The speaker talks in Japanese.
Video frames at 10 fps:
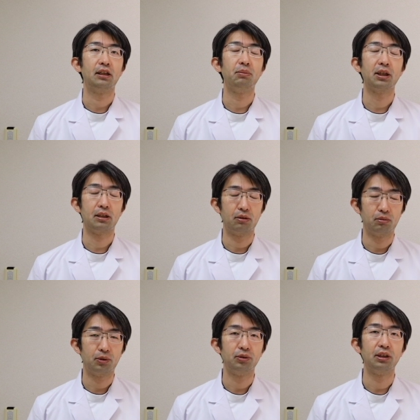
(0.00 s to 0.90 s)
皆さ
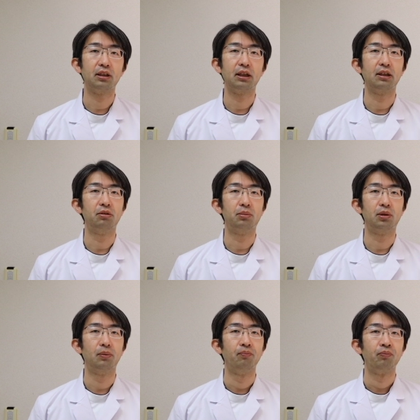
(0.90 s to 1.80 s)
ん思うんですけれど
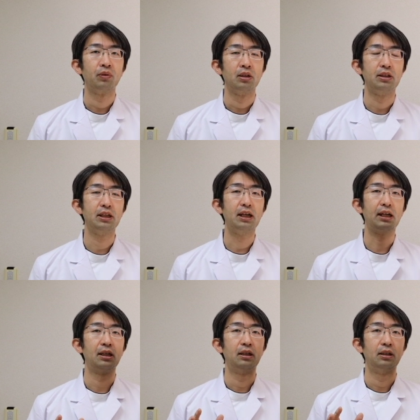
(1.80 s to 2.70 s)
も、
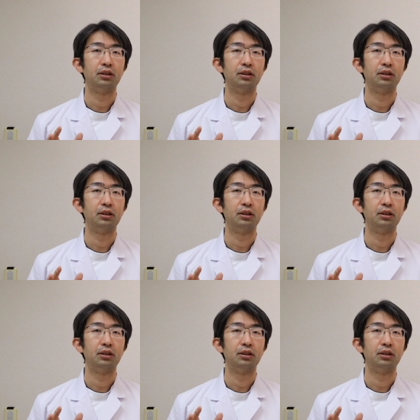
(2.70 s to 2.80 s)
じゃあ